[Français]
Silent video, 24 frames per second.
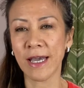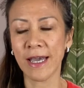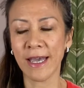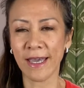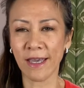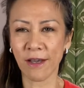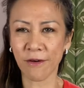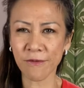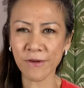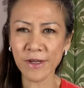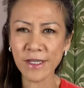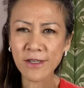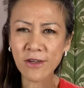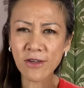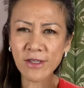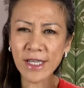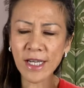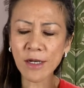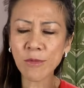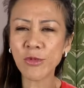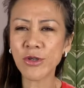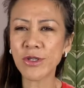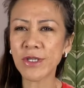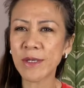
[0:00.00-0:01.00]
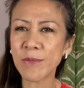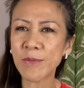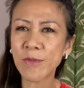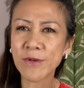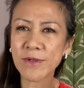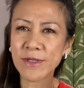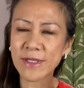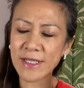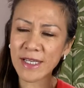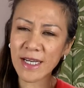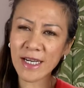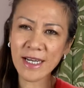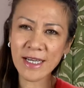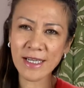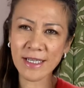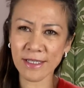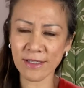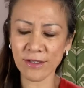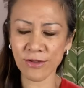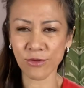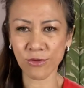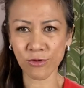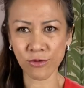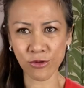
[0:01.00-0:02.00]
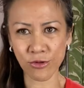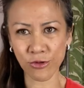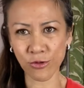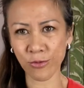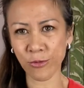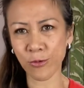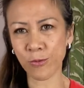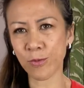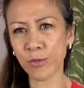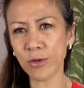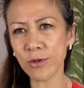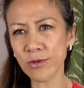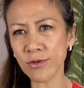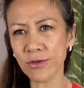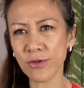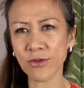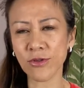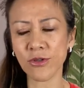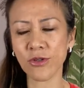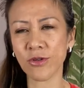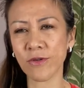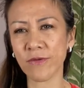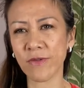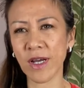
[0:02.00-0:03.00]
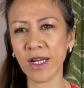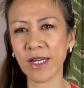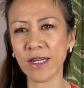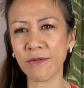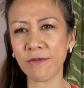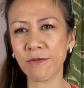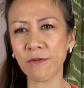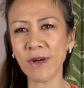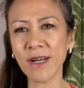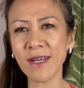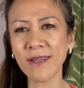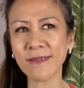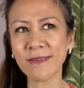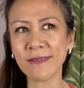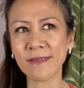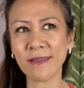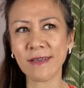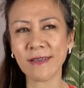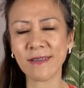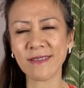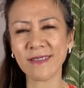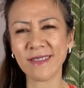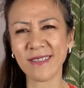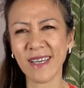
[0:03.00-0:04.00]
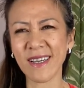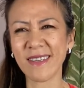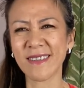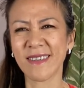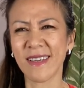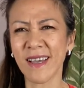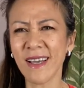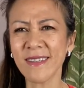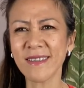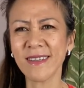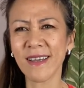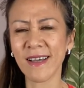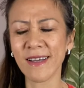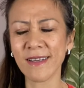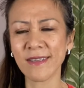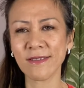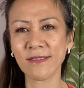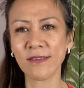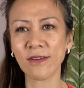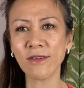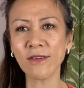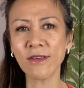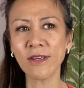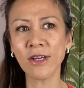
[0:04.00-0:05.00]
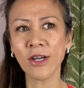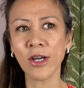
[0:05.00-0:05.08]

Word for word: Et en fait quand elle me dépose ça, la question que je me pose, que je vais aller voir, c'est assez intéressant